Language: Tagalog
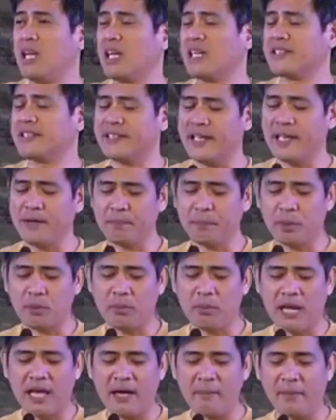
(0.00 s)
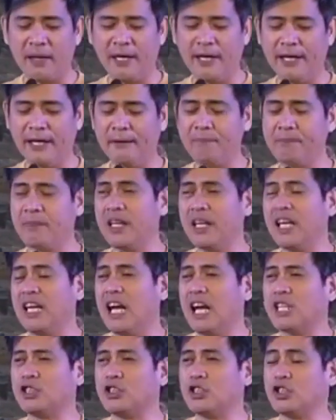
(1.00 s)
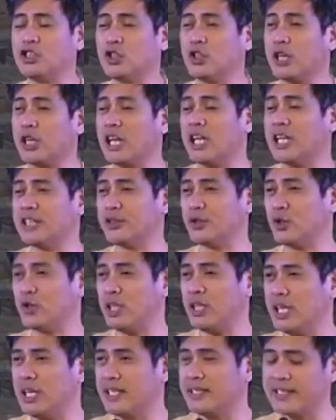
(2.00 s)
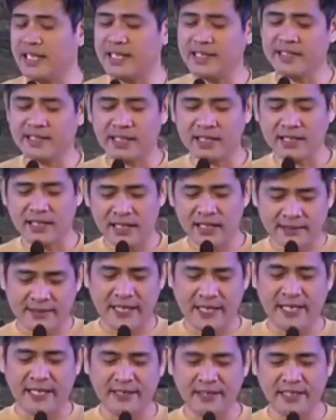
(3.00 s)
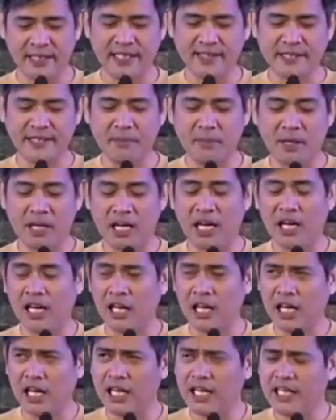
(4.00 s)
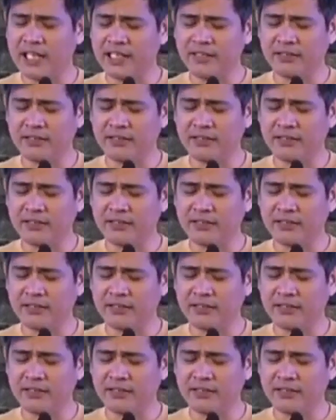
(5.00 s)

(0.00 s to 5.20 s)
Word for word: silang problema at yun yung relasyon nila sa isa't isa. Kasi magkakagalit,